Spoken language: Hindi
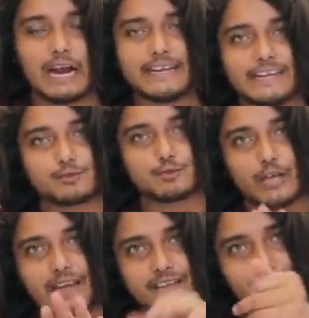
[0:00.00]
आइडियाज कुछ
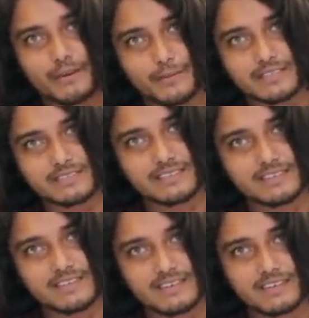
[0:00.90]
है नहीं अपने
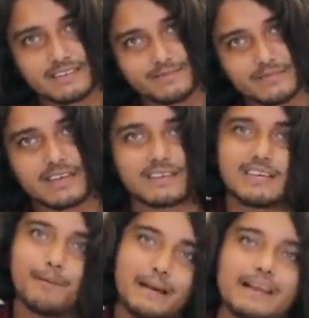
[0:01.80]
पास ये